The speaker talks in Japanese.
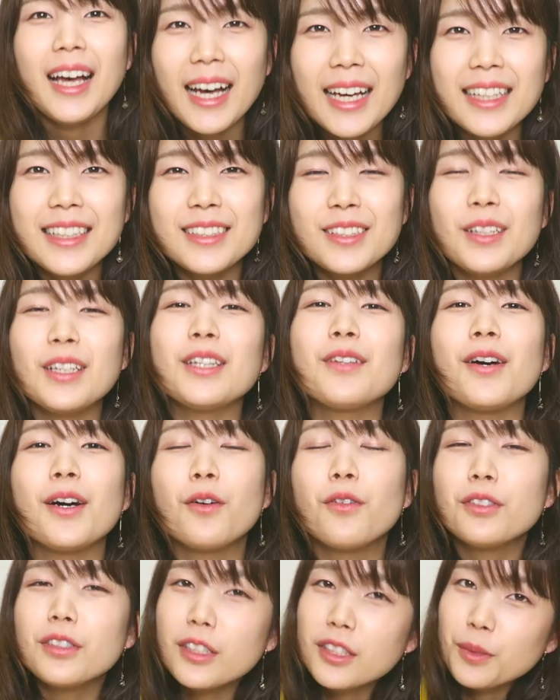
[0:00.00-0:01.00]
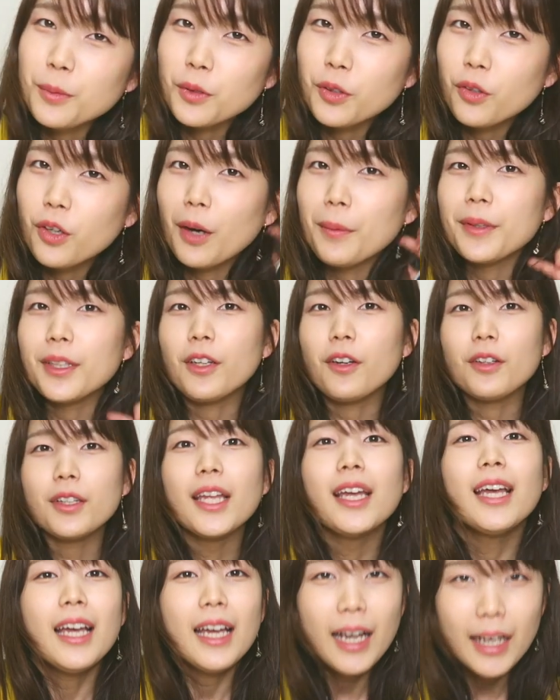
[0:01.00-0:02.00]
はいそれでは本日も動画見てくれ
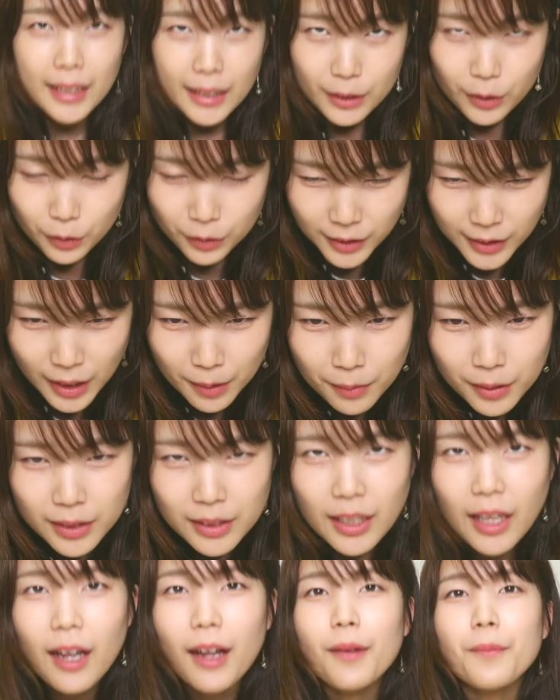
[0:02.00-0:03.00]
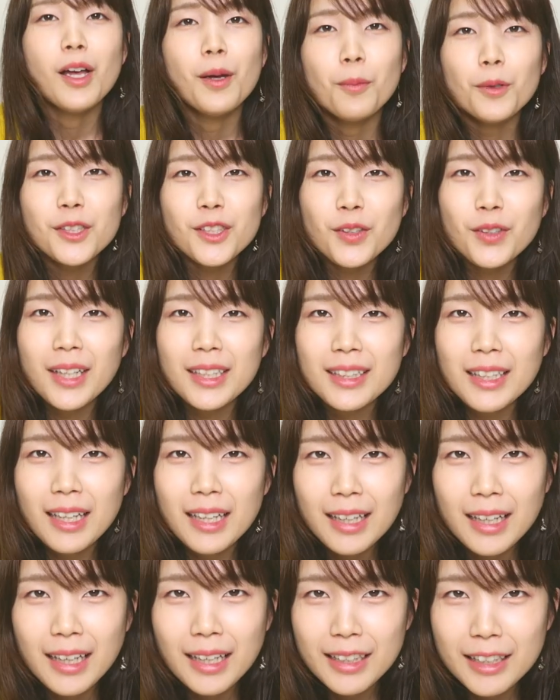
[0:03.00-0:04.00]
てありがとうございましたもしよかった
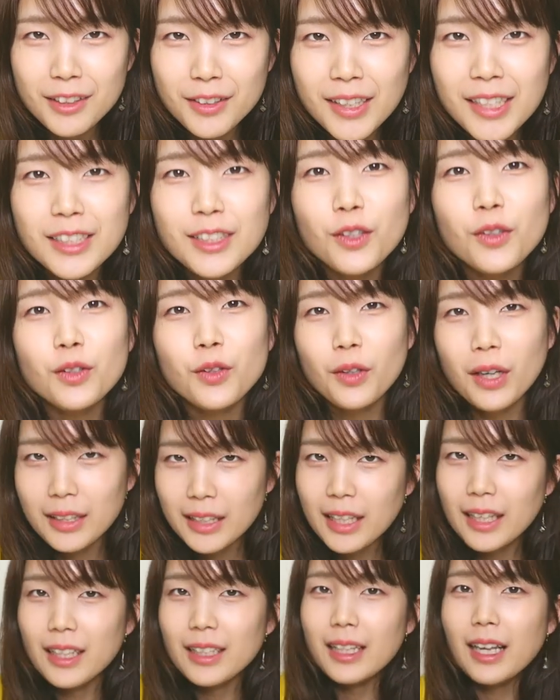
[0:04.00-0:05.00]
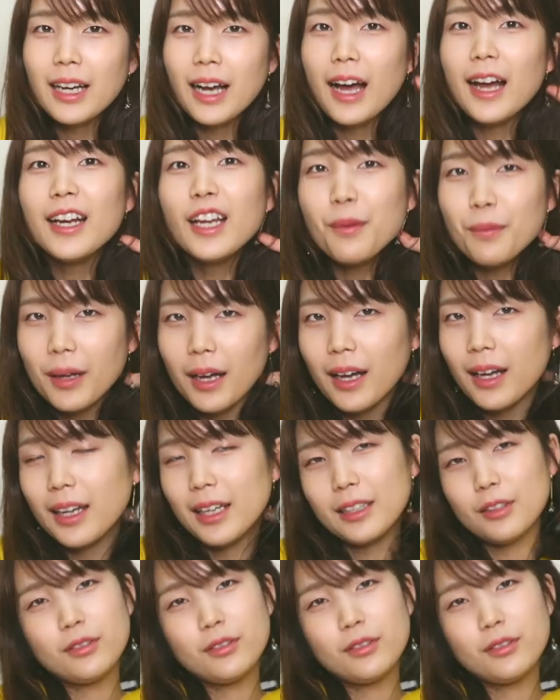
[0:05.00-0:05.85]
らなんかリクエストとかねなんかあれば、